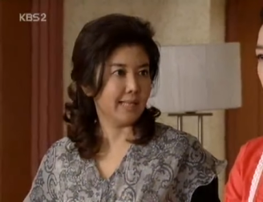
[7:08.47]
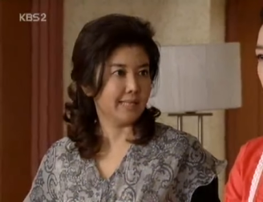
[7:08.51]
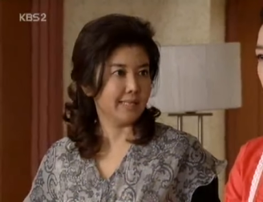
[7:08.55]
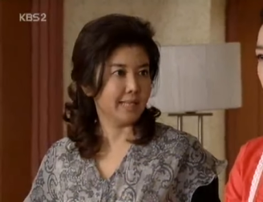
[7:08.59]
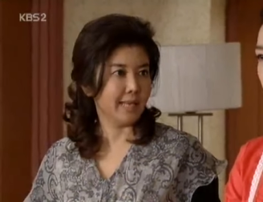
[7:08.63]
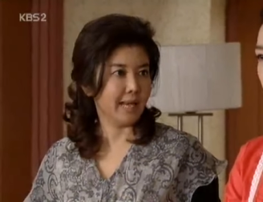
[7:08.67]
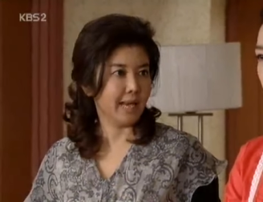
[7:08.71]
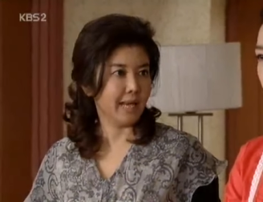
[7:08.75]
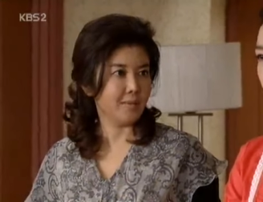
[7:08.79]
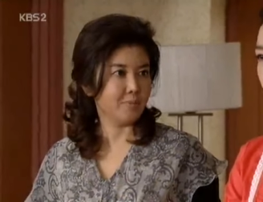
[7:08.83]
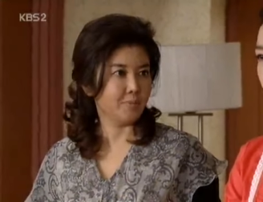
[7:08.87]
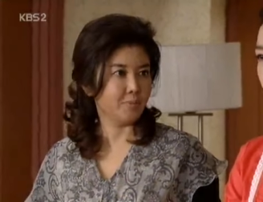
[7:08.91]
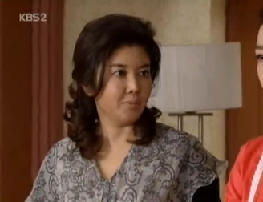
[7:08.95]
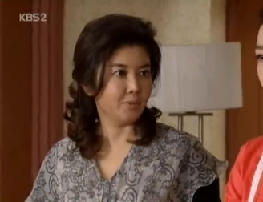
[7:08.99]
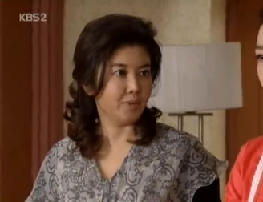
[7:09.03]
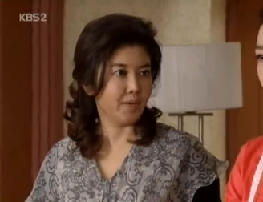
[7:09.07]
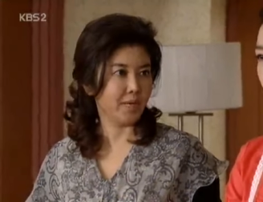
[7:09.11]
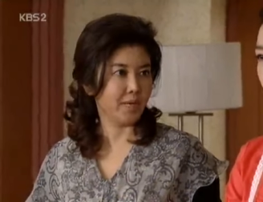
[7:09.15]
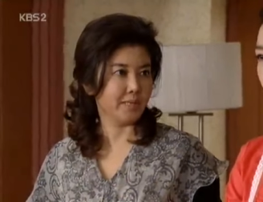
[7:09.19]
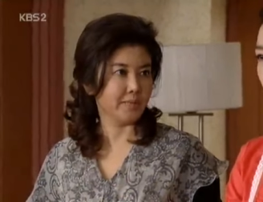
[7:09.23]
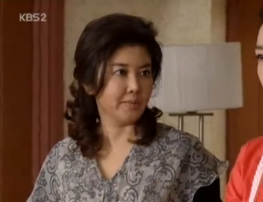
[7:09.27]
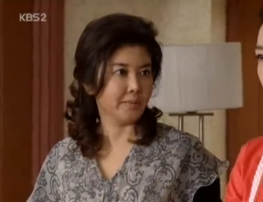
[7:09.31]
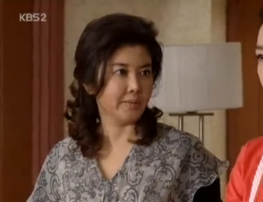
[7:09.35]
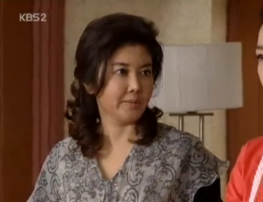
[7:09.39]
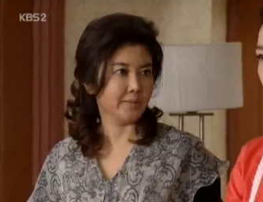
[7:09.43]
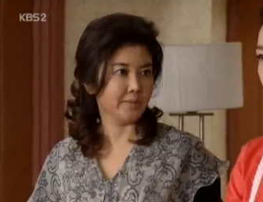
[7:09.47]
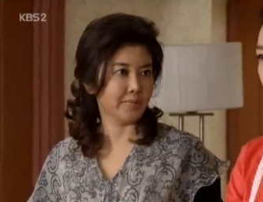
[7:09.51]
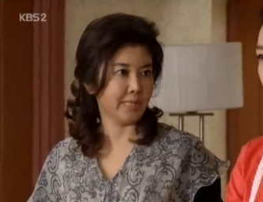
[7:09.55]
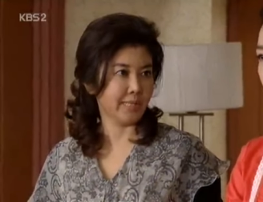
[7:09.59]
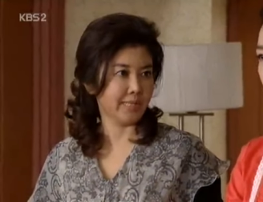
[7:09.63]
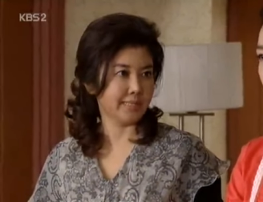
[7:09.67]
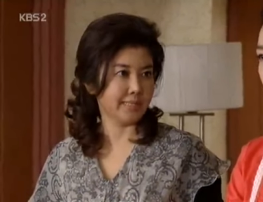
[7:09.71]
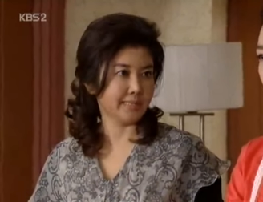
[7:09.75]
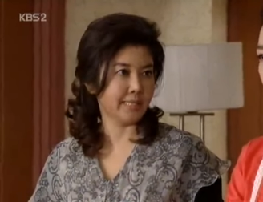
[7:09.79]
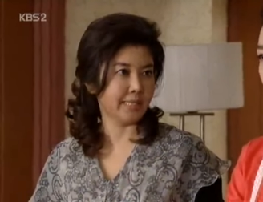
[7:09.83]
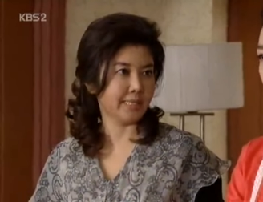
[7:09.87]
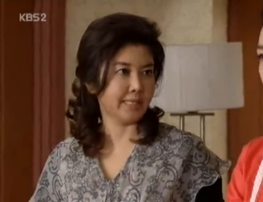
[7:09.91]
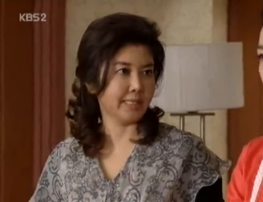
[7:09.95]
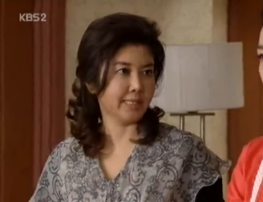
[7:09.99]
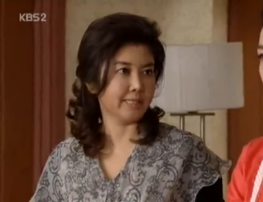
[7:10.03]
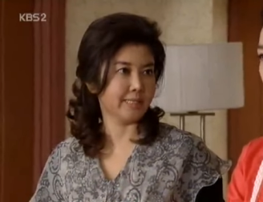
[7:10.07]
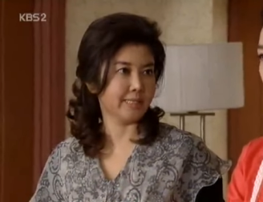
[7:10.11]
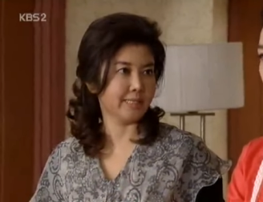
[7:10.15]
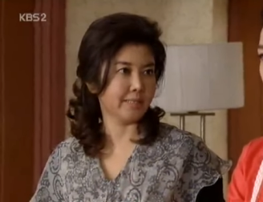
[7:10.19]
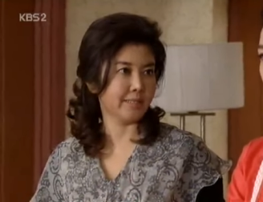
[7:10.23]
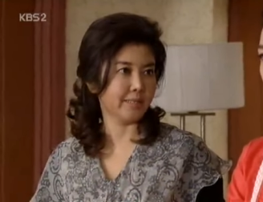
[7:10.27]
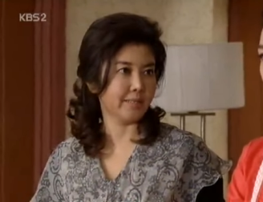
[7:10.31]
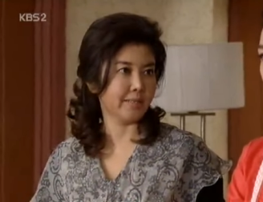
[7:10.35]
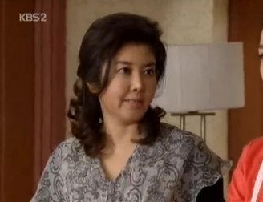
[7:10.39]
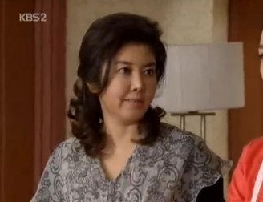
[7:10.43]
나한테 함부로 하는 거 다
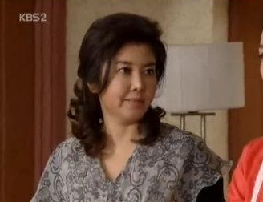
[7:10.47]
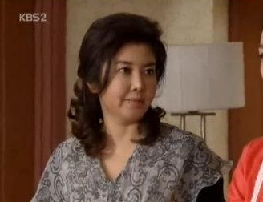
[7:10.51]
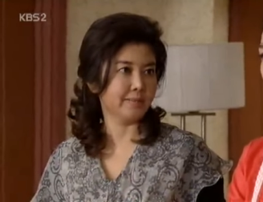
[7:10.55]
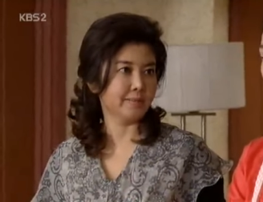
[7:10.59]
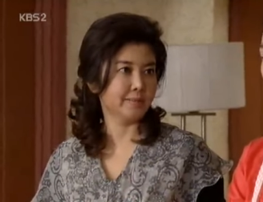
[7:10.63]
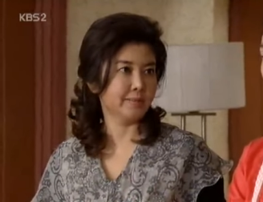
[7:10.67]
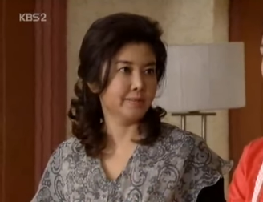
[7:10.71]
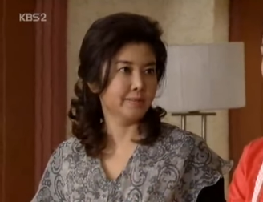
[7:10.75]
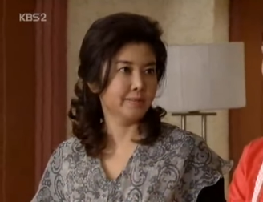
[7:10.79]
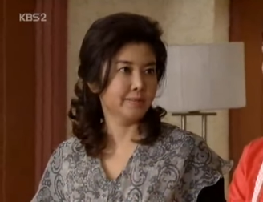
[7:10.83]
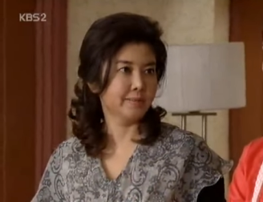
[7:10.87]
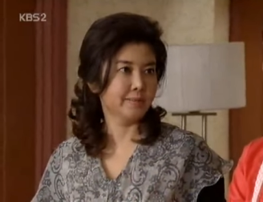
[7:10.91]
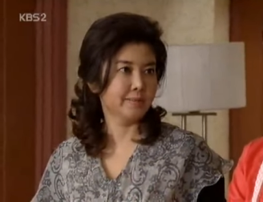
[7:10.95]
참겠어요.